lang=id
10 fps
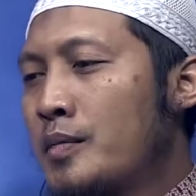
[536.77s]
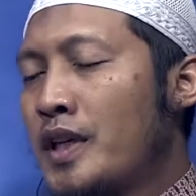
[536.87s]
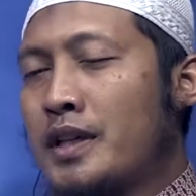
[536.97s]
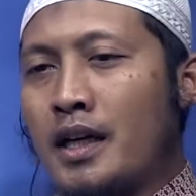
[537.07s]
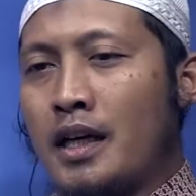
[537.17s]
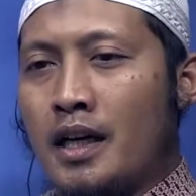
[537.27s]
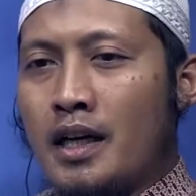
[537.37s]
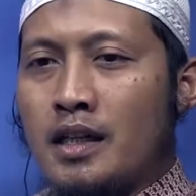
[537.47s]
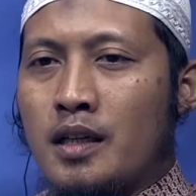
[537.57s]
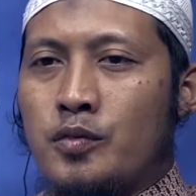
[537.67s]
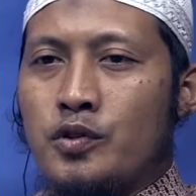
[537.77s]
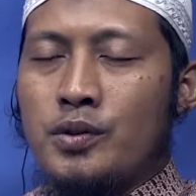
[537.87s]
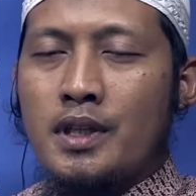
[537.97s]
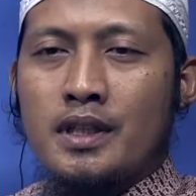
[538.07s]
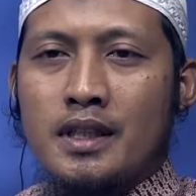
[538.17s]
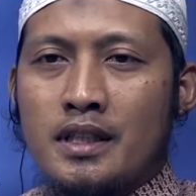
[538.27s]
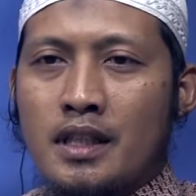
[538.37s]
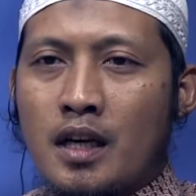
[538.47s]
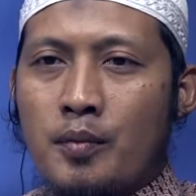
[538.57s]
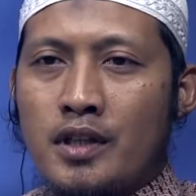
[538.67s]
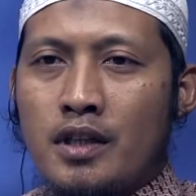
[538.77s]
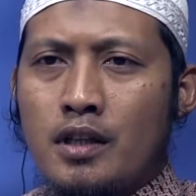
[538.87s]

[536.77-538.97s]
Padahal kebutuhan kita kepada